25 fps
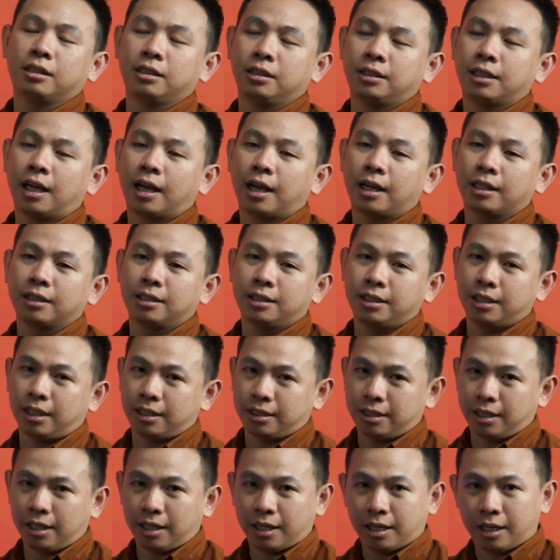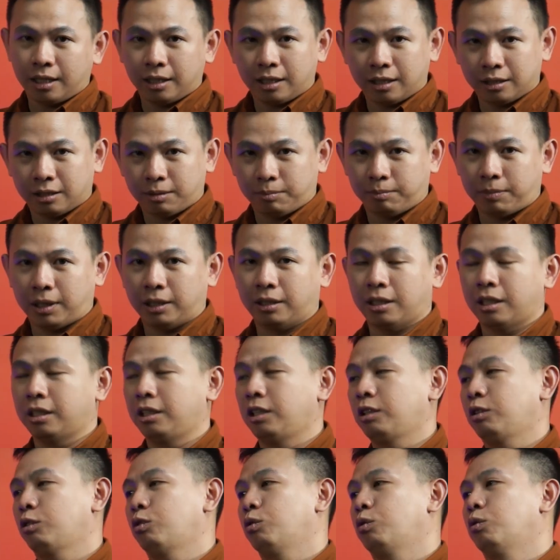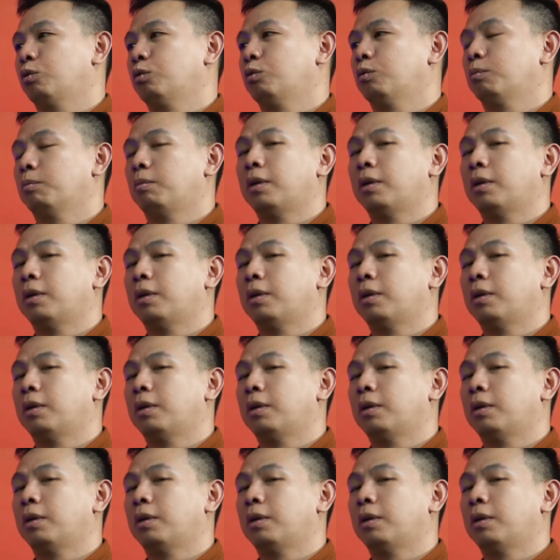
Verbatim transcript: jangan sia-siakan kesempatan itu.